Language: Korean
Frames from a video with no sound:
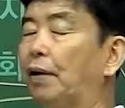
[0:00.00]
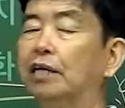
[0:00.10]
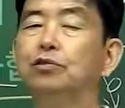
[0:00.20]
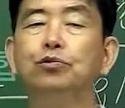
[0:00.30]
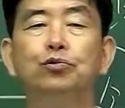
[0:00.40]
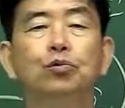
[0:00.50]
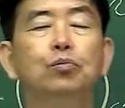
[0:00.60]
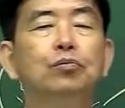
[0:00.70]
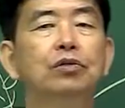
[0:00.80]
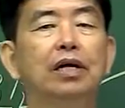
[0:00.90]

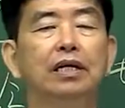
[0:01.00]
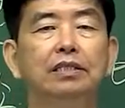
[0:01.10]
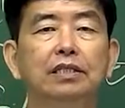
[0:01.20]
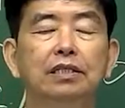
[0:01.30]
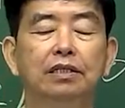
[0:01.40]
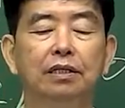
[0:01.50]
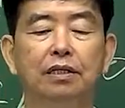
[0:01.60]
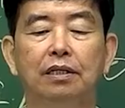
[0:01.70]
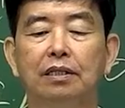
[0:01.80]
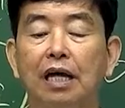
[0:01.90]
반추동물이 아닌
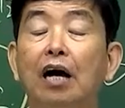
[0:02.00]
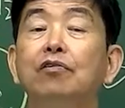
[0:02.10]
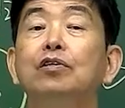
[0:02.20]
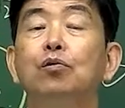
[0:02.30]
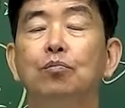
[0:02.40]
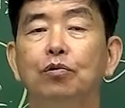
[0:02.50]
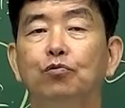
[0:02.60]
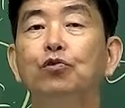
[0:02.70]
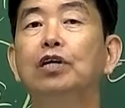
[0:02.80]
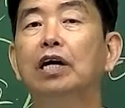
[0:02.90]
단위동물,
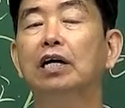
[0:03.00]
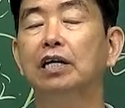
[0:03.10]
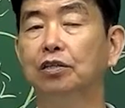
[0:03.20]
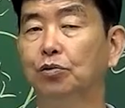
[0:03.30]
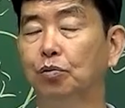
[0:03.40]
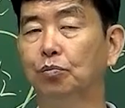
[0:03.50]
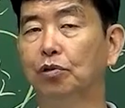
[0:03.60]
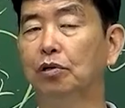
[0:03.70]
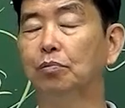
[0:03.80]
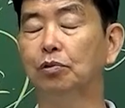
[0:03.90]
위가 하나 있는
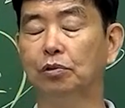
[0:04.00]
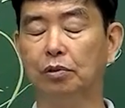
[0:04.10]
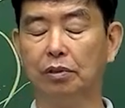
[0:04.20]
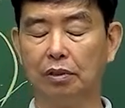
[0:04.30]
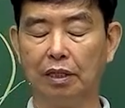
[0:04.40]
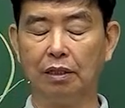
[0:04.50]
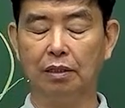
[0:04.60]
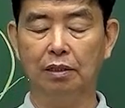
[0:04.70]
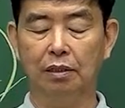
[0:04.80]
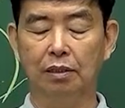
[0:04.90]
동물, 뭐
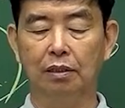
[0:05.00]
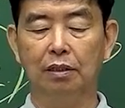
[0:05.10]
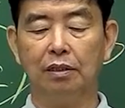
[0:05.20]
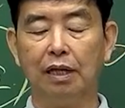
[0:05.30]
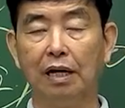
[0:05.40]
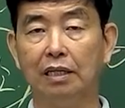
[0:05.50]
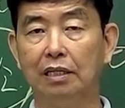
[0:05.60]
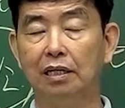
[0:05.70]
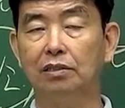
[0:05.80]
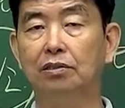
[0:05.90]

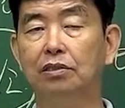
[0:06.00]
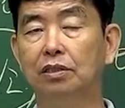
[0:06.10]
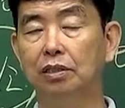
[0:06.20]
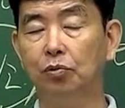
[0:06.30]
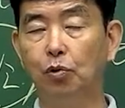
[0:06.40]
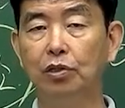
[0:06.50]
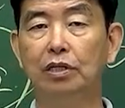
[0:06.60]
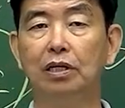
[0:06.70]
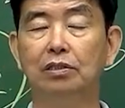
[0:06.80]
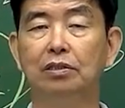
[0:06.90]
닭이라든지
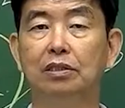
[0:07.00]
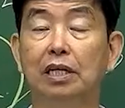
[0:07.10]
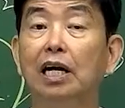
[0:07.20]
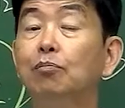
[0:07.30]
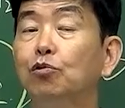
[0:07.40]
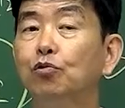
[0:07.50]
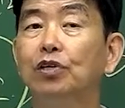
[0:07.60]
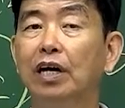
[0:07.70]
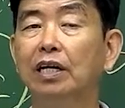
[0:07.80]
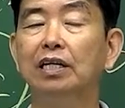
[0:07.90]
돼지라든지 사람도
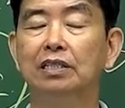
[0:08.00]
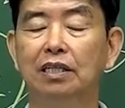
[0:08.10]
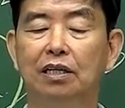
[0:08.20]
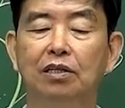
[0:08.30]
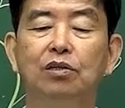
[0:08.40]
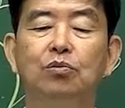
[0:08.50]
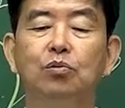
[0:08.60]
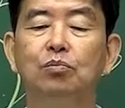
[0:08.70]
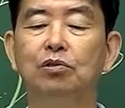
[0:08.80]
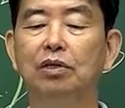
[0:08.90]
위가 하나 있잖아요. 이런
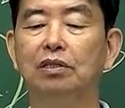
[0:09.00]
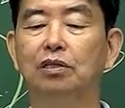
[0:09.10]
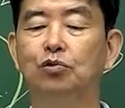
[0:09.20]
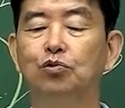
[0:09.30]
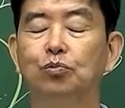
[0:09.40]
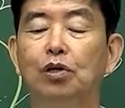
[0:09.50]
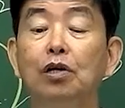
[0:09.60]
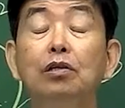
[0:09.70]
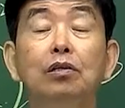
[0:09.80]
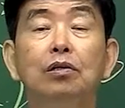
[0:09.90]
동물들한테
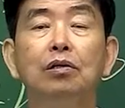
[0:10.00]
주면